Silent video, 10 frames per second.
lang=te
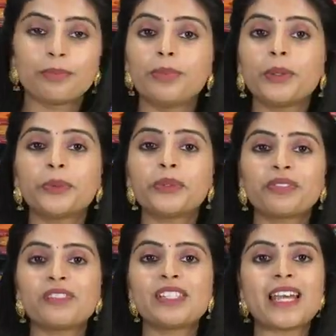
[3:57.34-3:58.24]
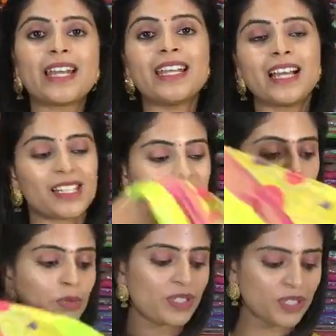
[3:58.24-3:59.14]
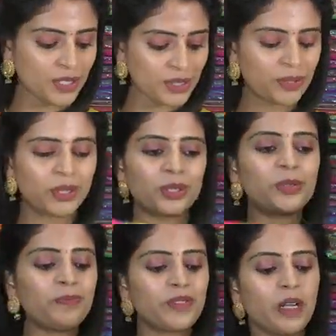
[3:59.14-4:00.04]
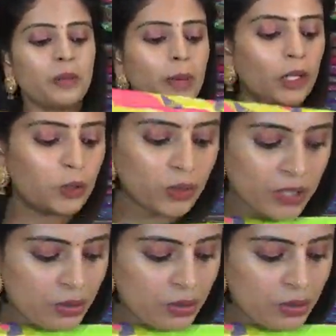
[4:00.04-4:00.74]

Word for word: బ్యూటిఫుల్ శారీ అస్సలు మిస్ చేసుకోవద్దు పళ్ళు కూడా